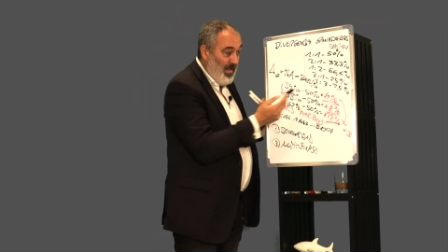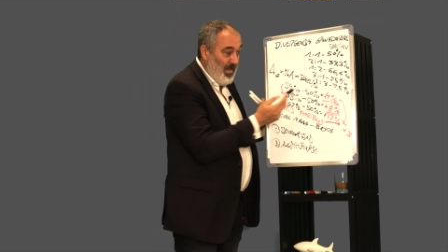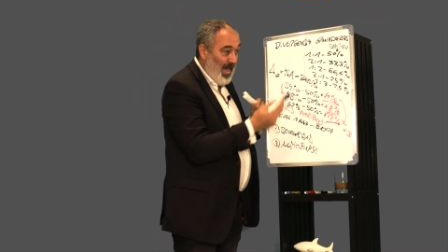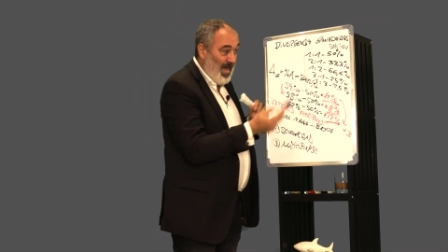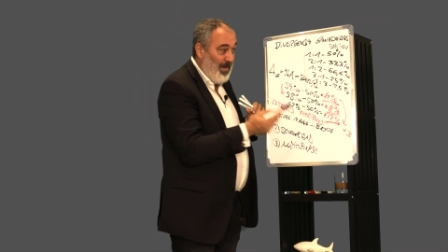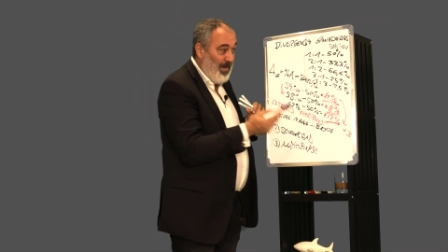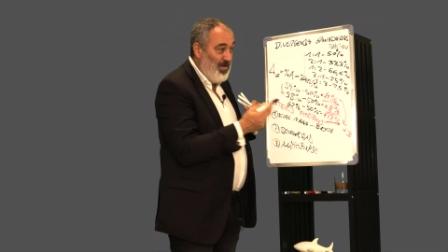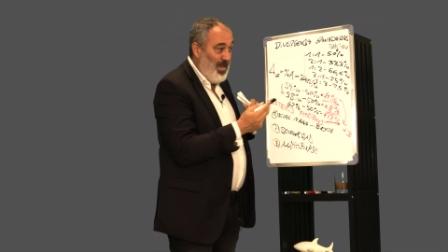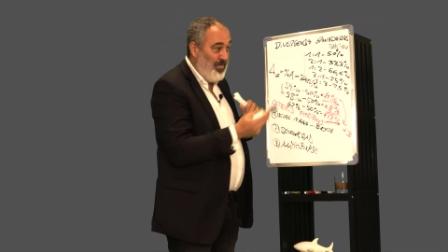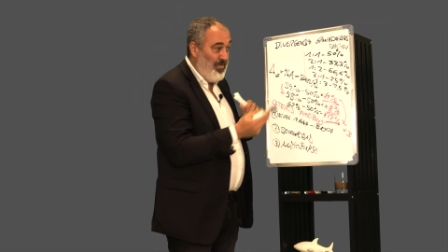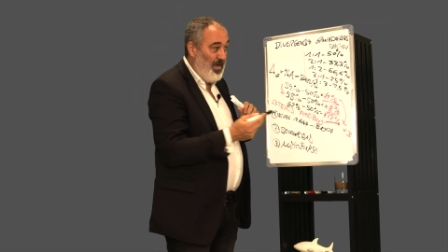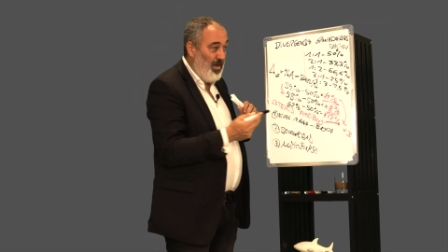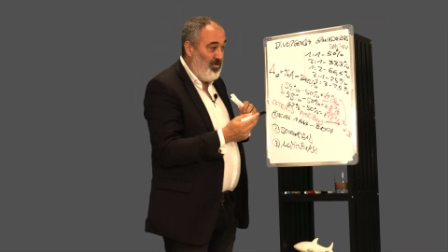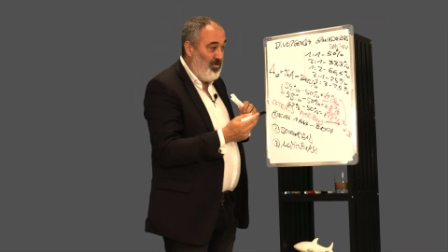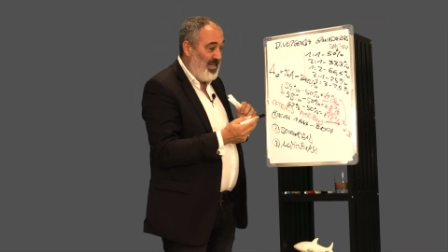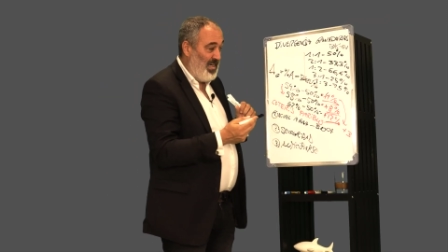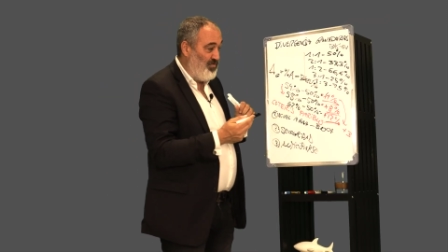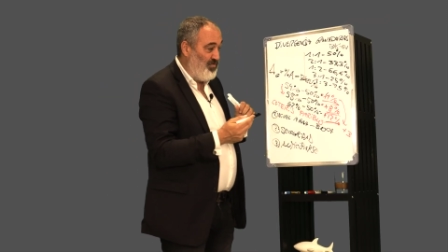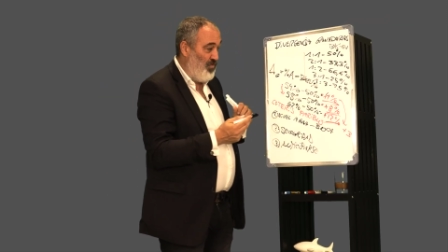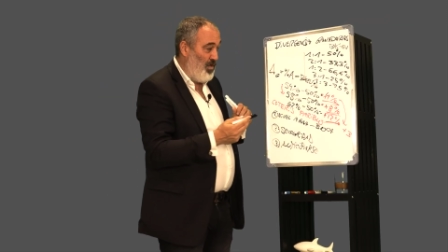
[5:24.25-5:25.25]
ahora voy a hacer
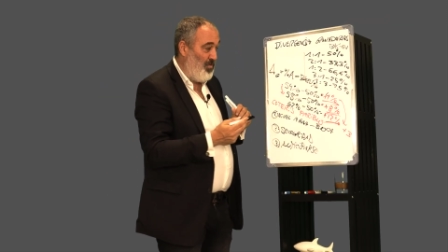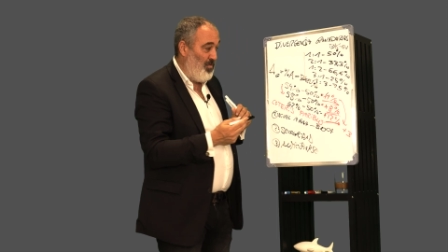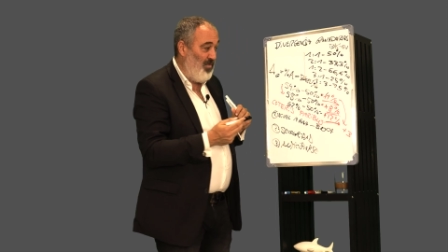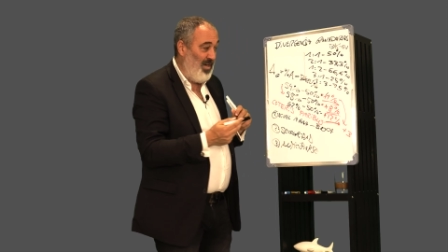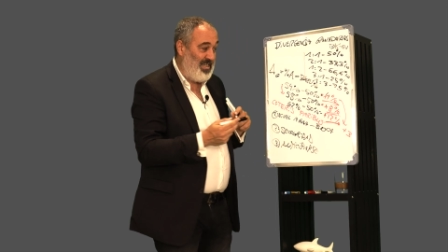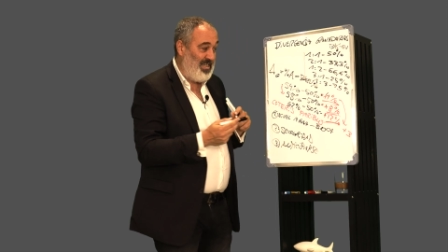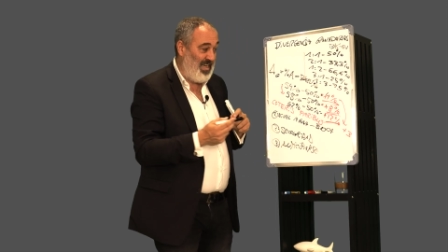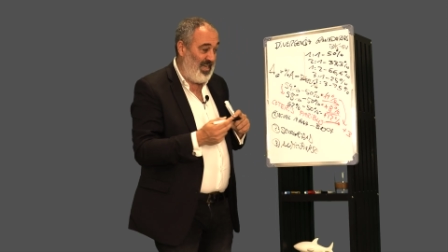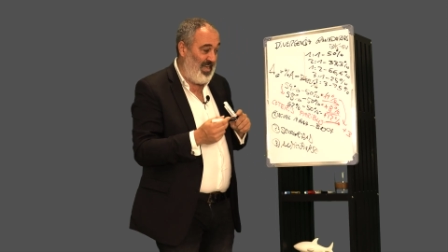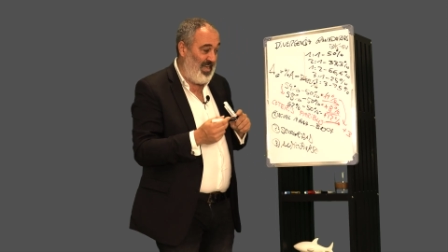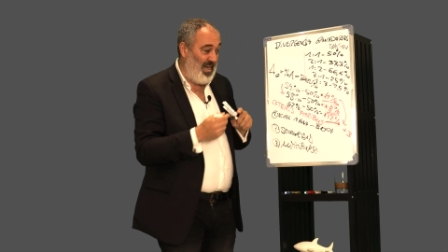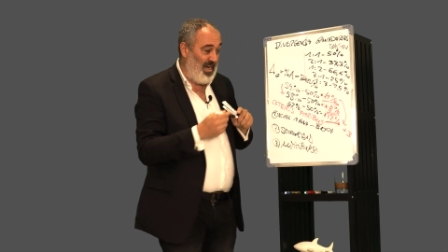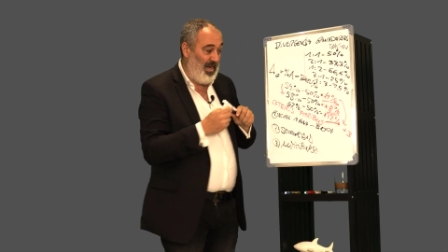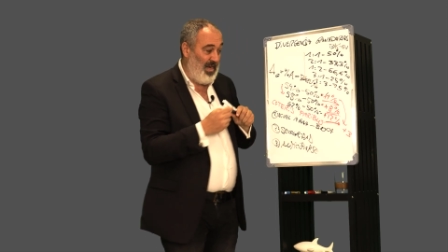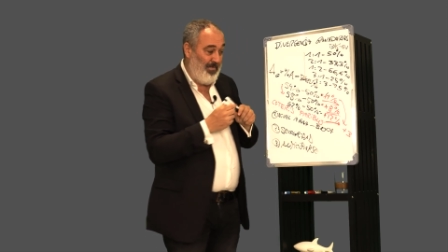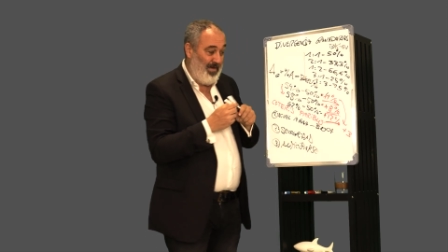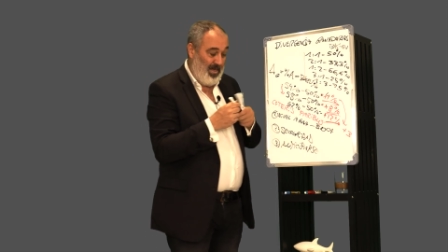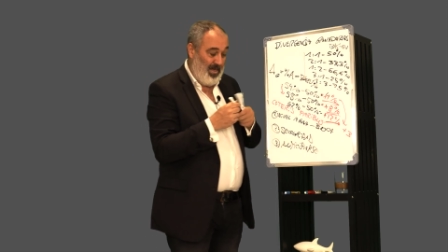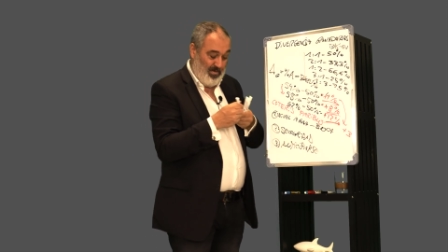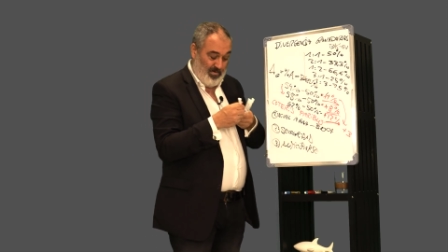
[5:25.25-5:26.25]
otras fórmulas aquí
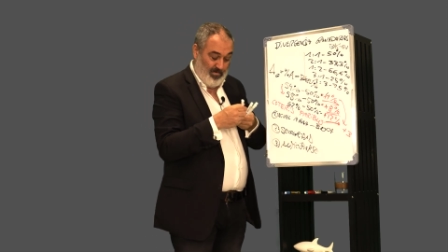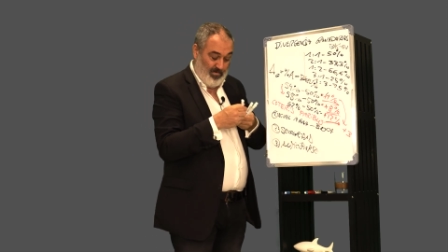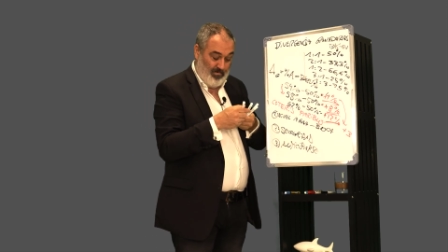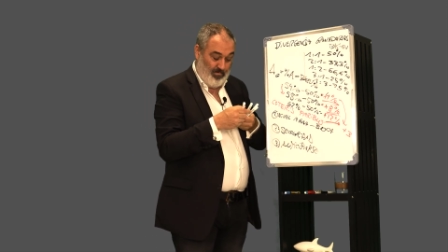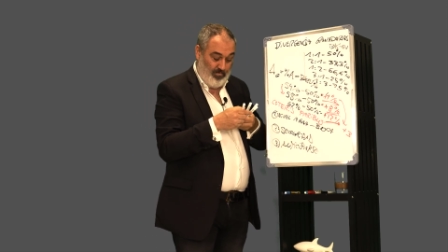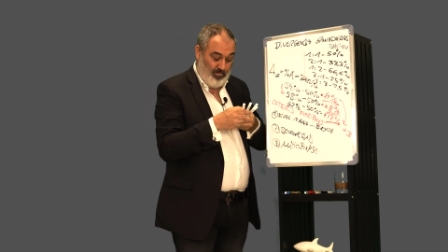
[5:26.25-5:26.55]
arriba,